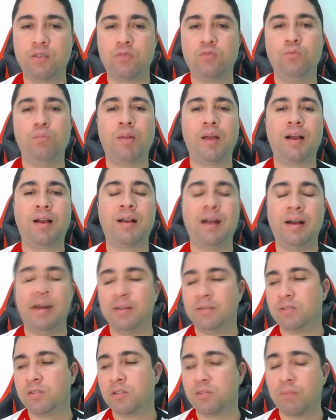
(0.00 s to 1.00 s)
Com um placar
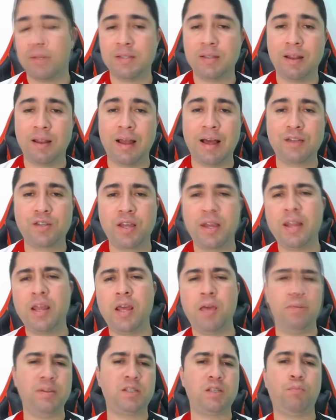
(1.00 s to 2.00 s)
às vezes mais elástico e de
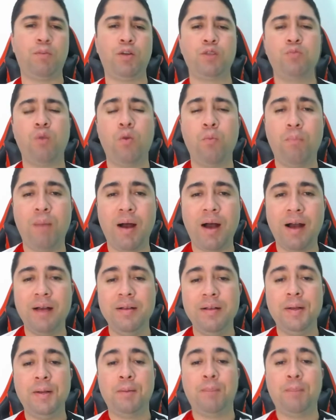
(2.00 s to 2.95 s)
repente você pode poupar.